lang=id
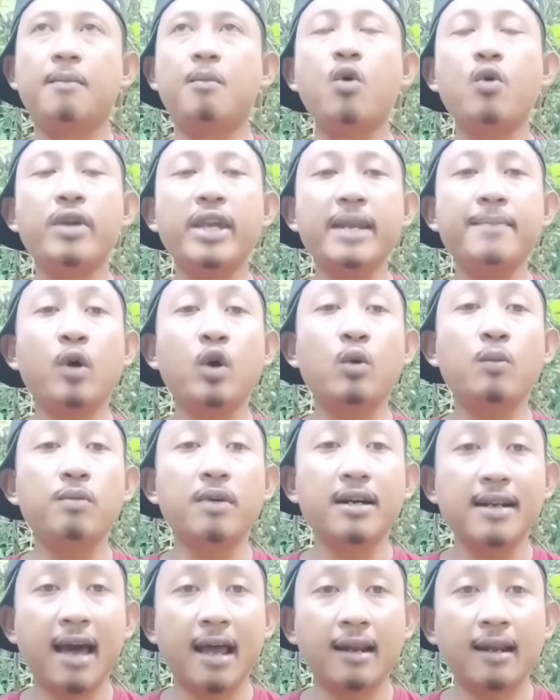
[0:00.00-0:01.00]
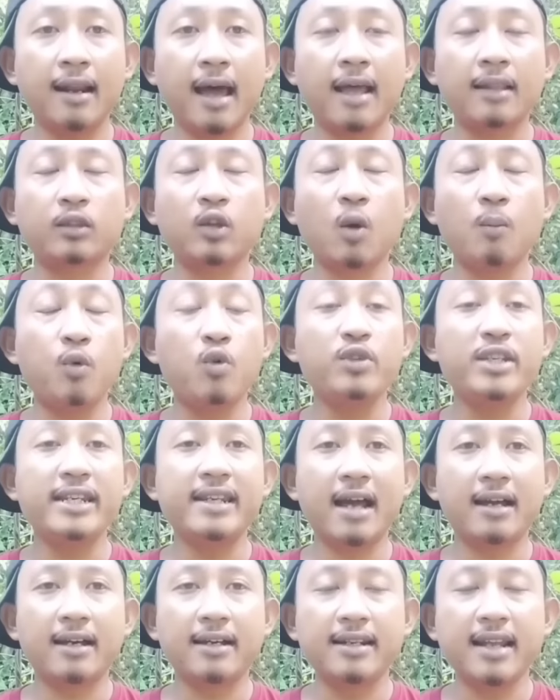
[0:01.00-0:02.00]
Mungkin belum kenal ataupun
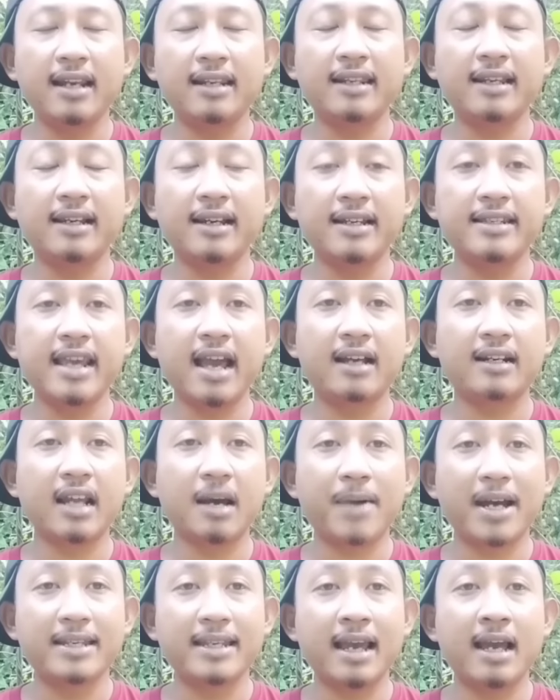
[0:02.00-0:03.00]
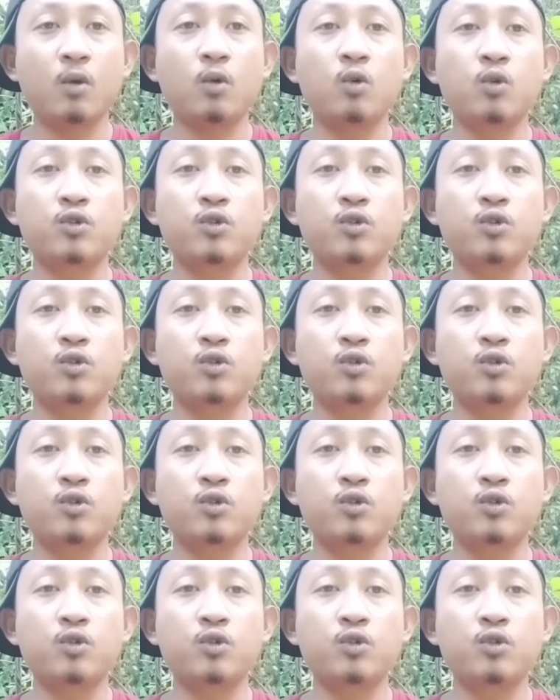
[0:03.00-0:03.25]
tidak kenal dengan yang namanya